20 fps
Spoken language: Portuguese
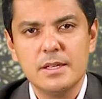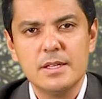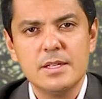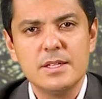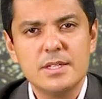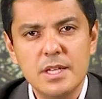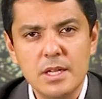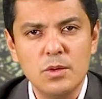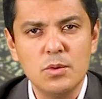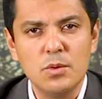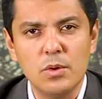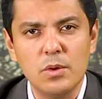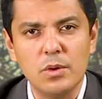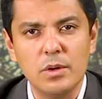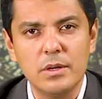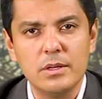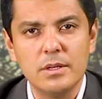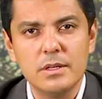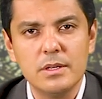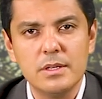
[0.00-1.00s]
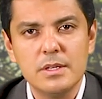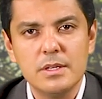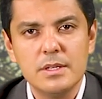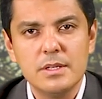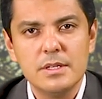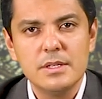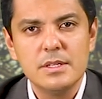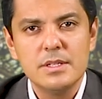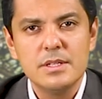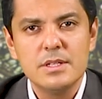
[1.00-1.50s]
Senhor,
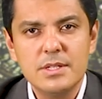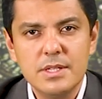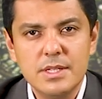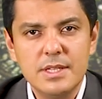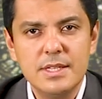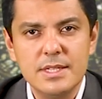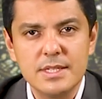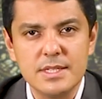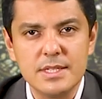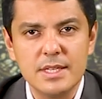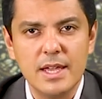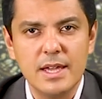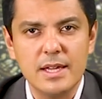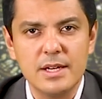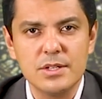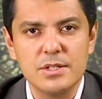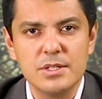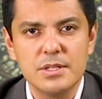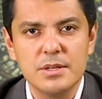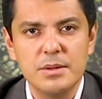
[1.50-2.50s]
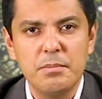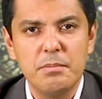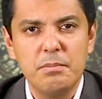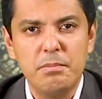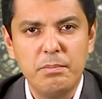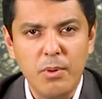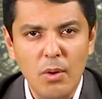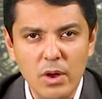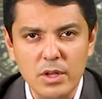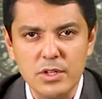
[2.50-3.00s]
se quiseres,
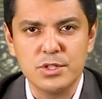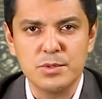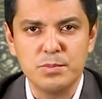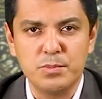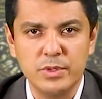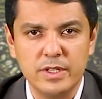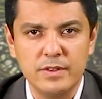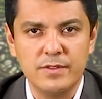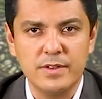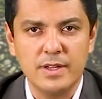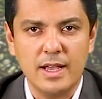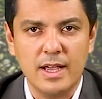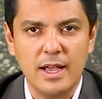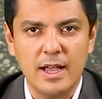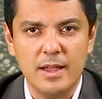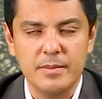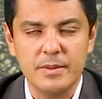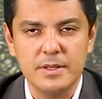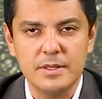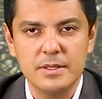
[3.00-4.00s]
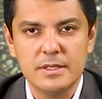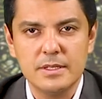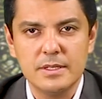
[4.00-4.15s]
podes purificar-me.